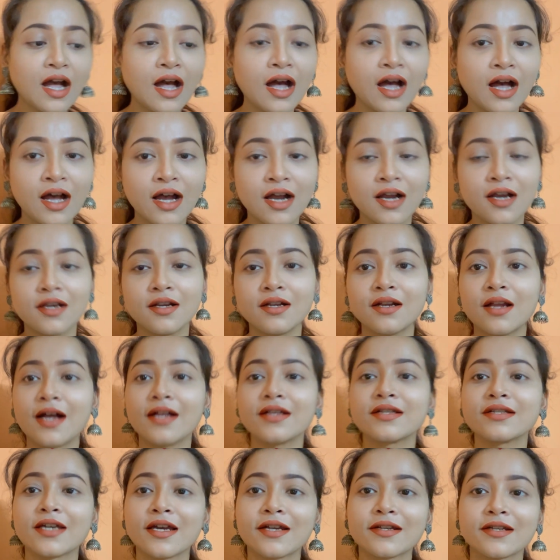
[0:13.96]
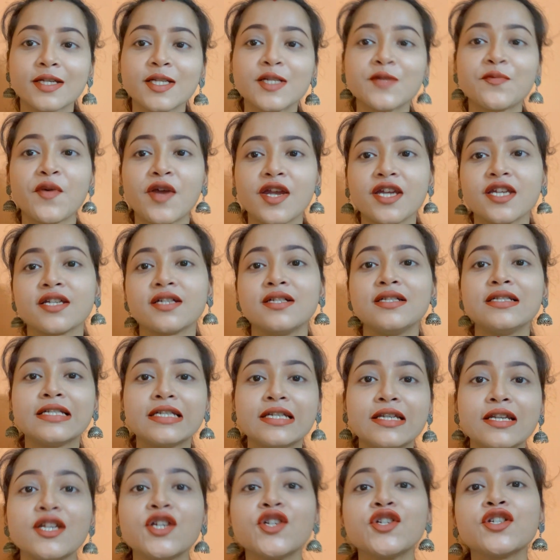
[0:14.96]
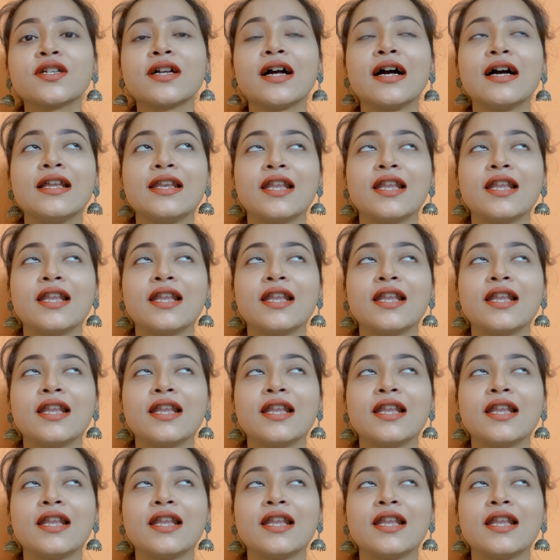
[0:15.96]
আর আজকে একটা স্পেশাল জিনিস